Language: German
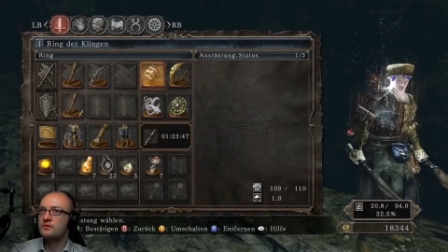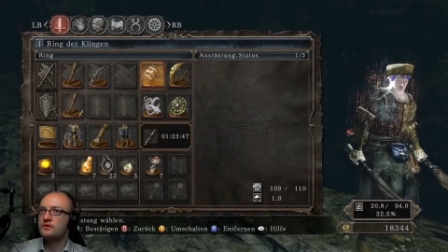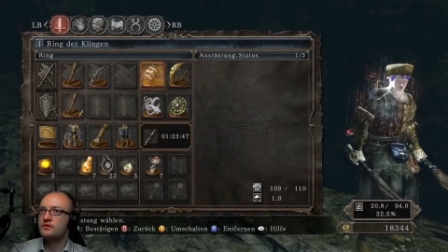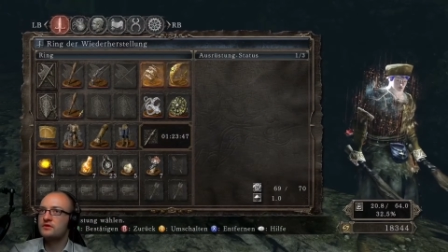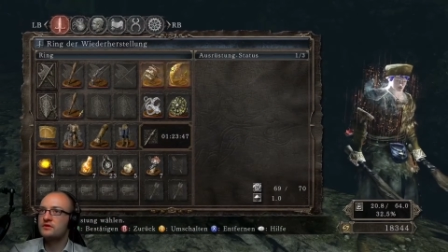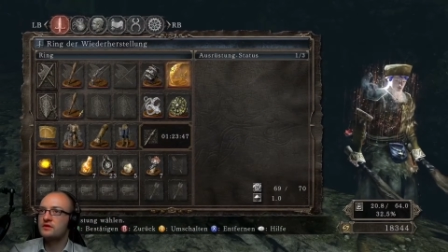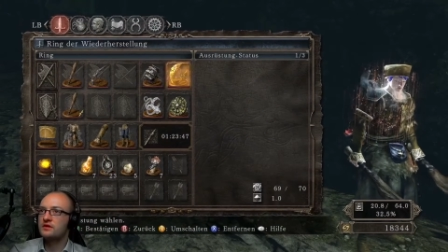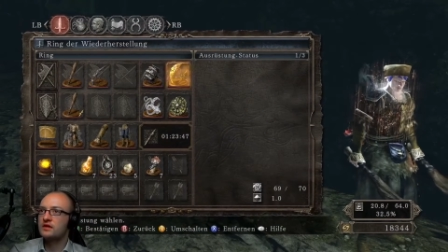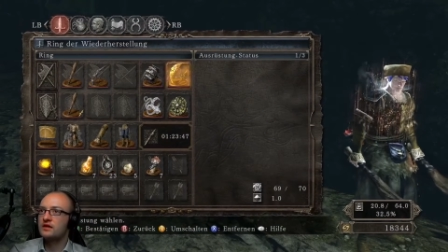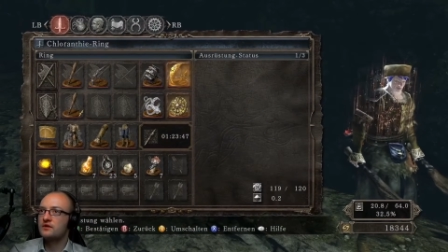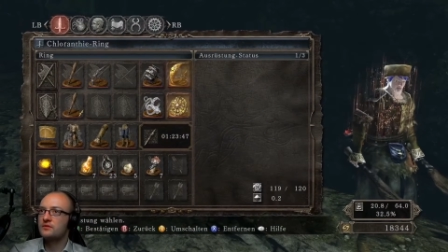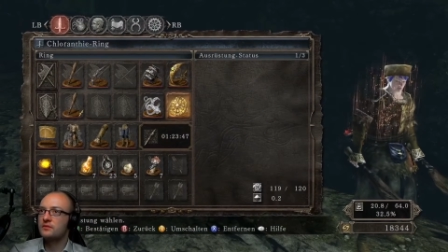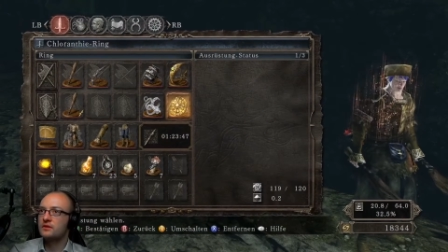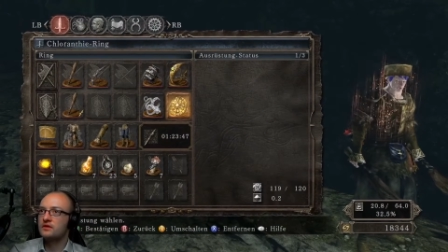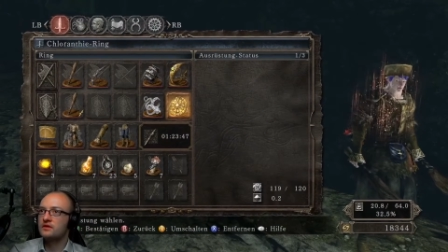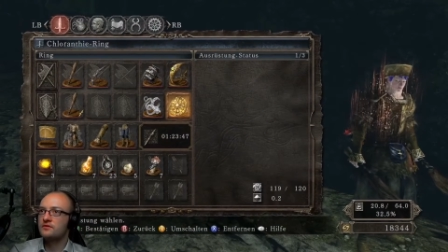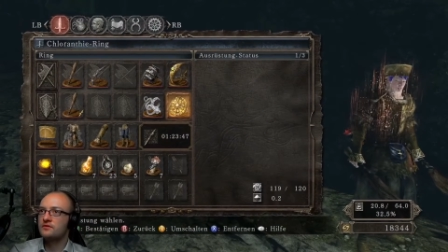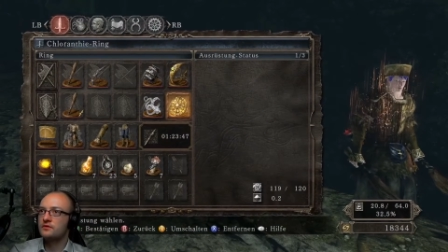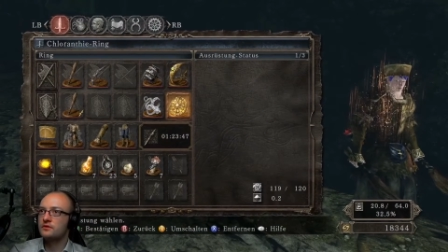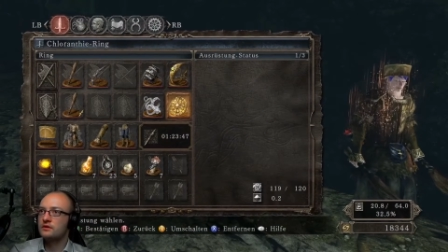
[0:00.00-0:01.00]
brauche ich denn gerade mal
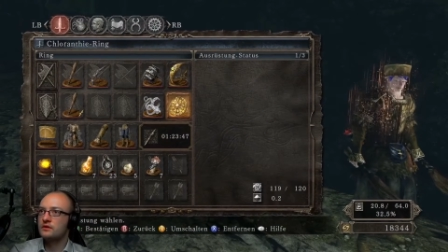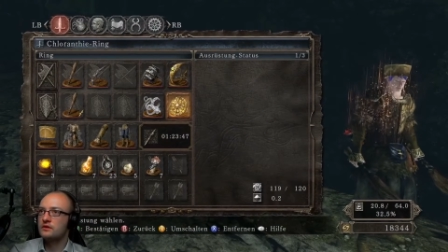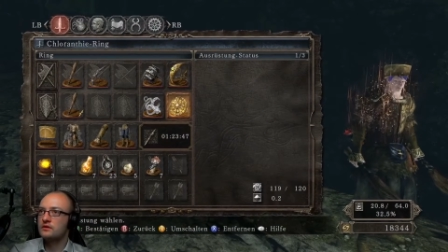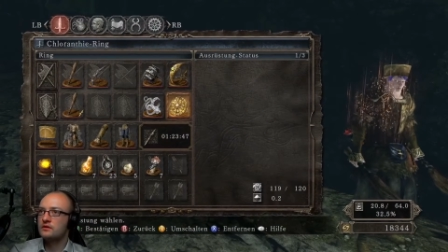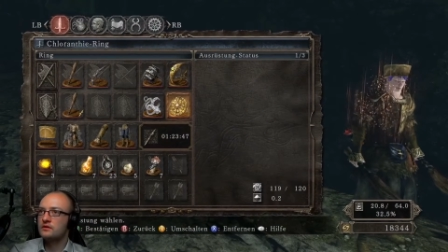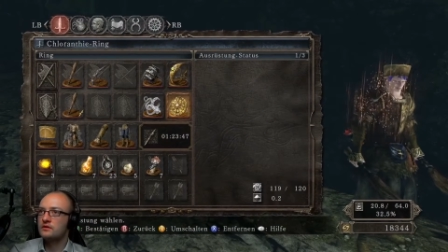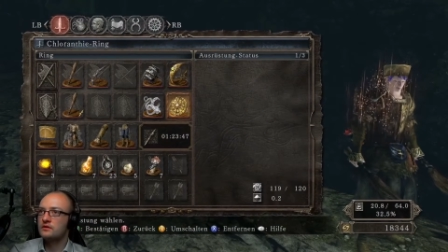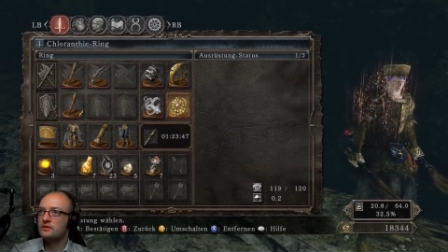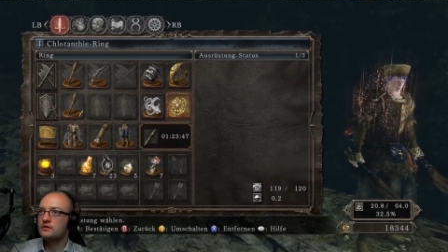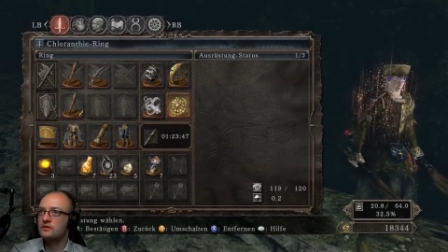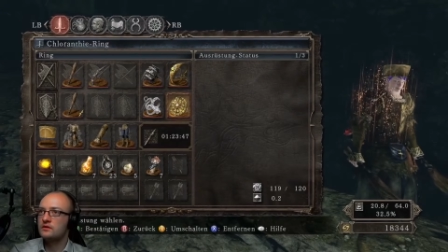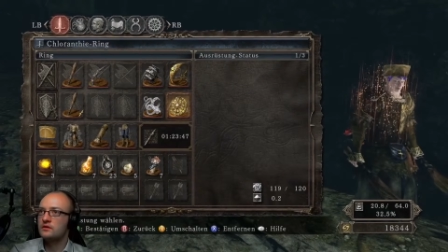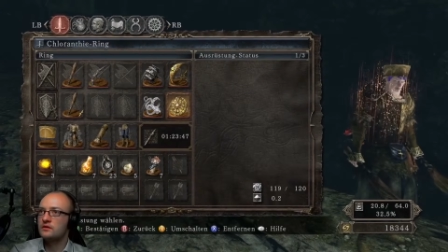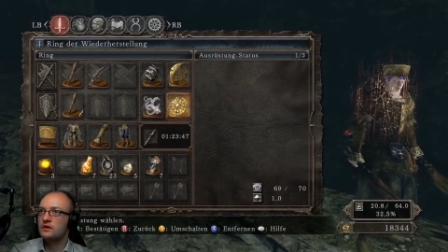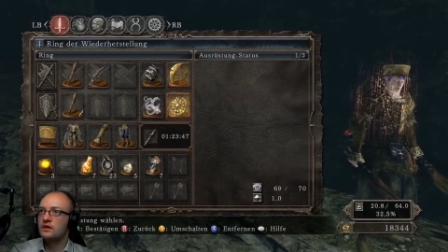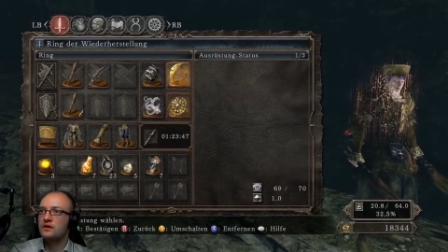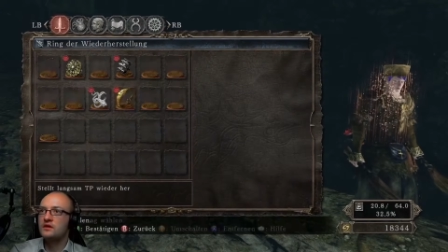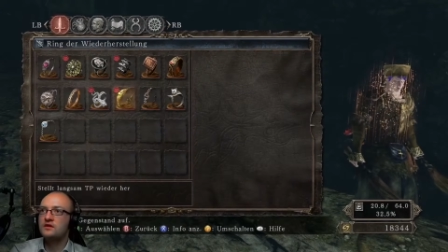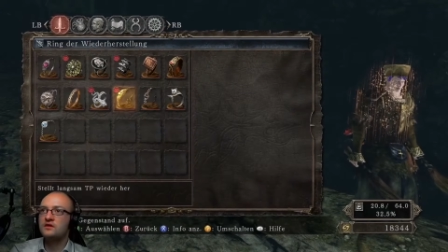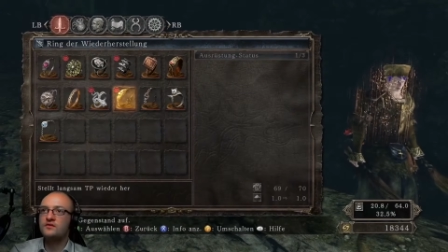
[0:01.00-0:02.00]
dafür nicht?
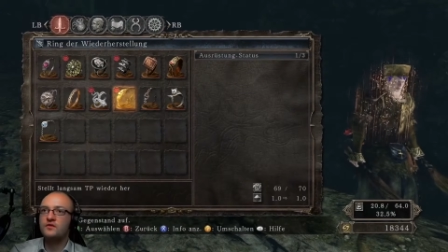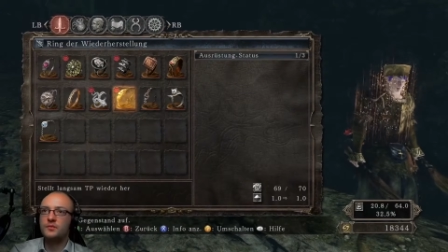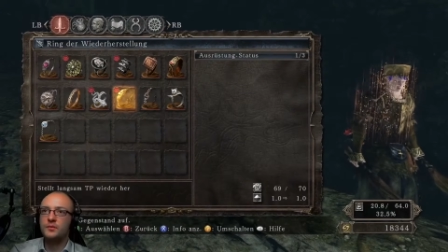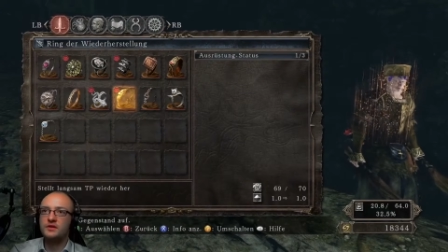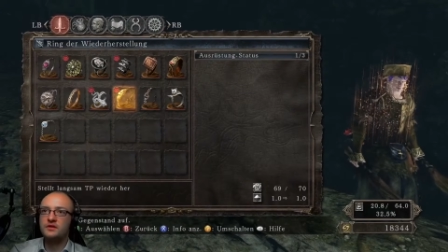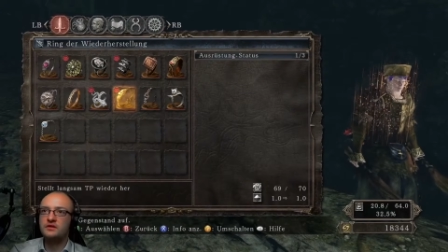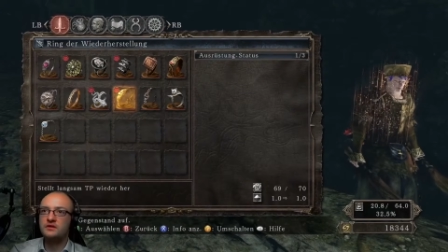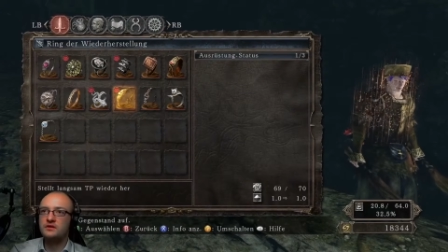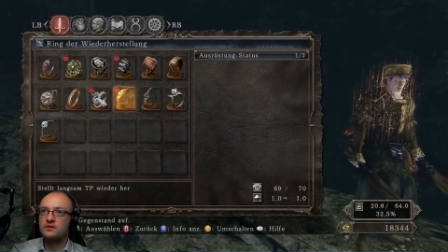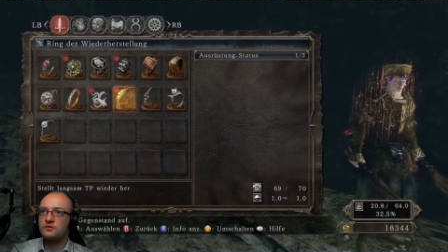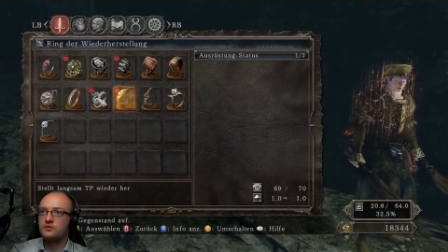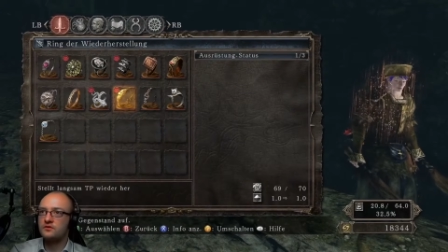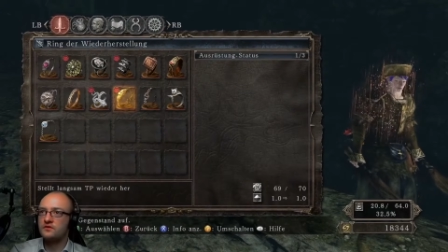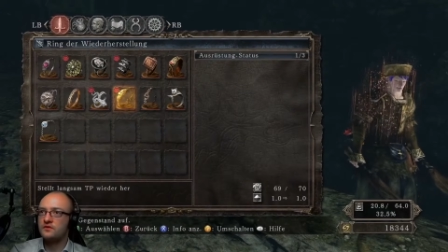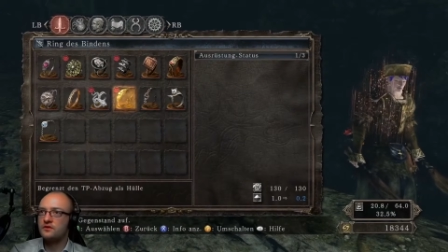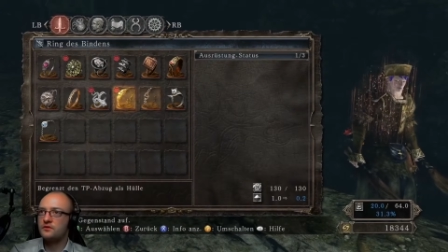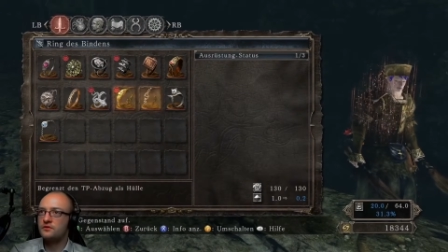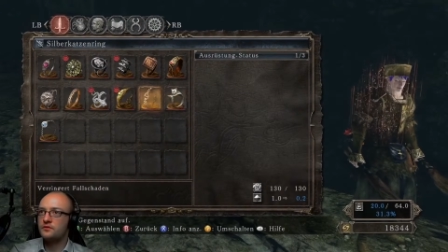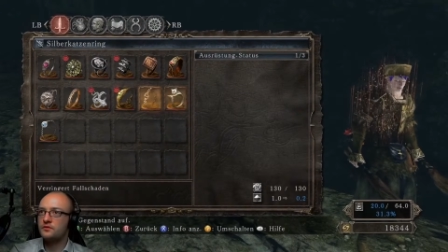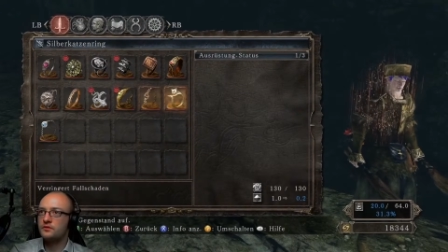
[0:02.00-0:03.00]
Nehmen wir mal den da
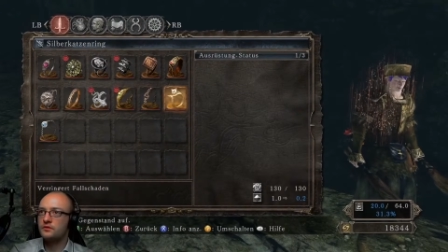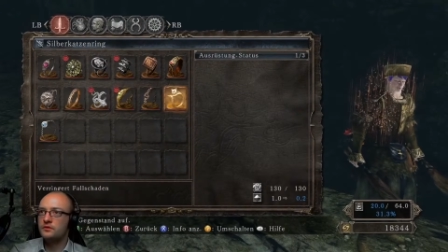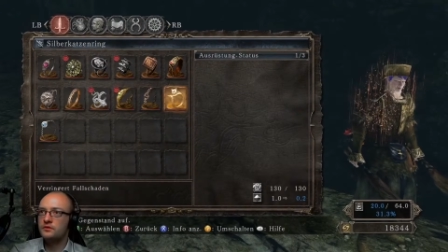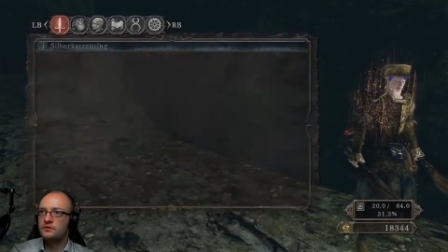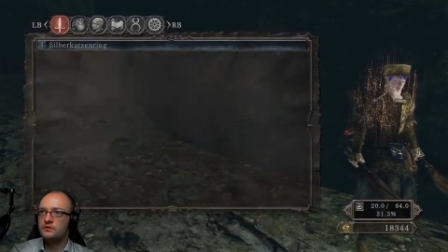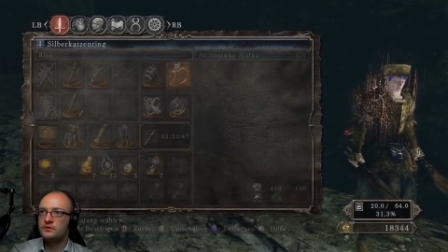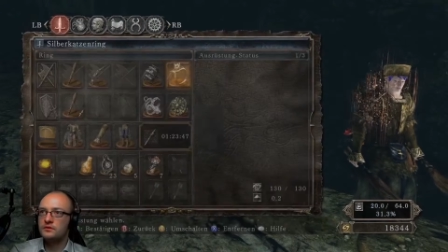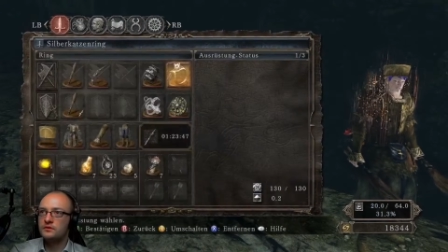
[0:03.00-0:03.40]
kurz raus für.